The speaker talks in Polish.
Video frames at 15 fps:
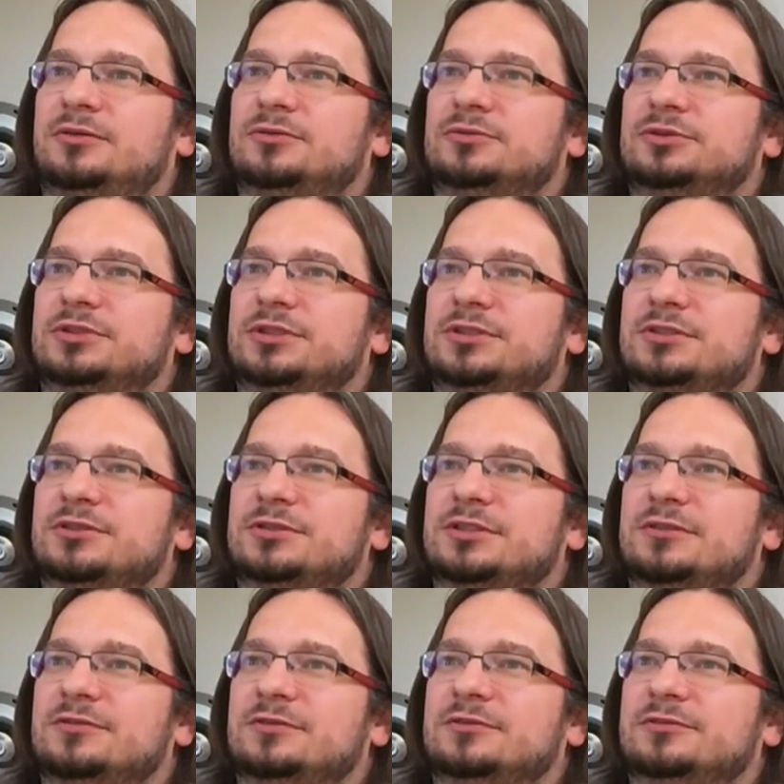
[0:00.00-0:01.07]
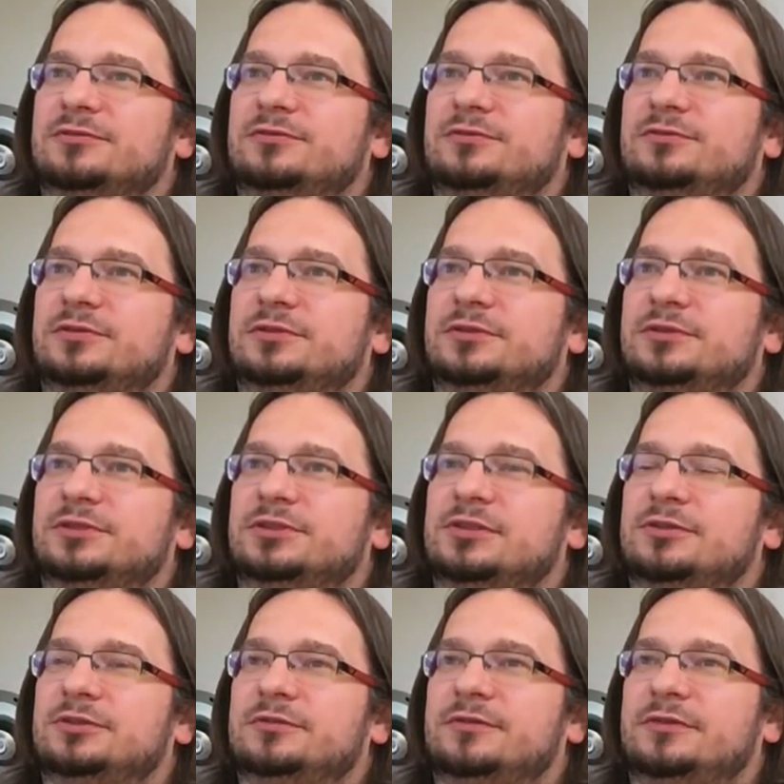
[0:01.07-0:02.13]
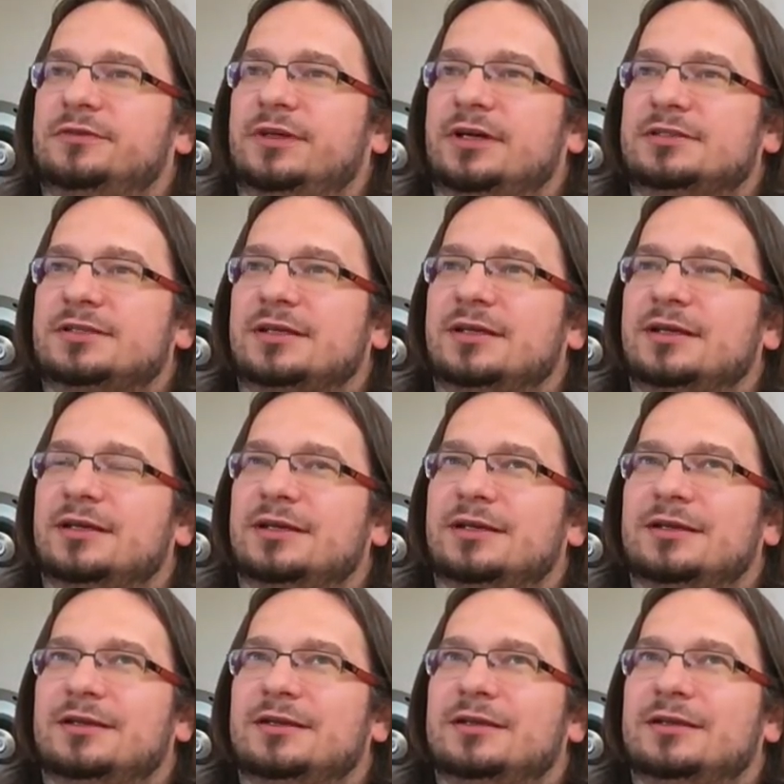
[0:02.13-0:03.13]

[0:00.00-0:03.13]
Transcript: o użyteczność zawodów, y, jeśli chodzi o weryfikację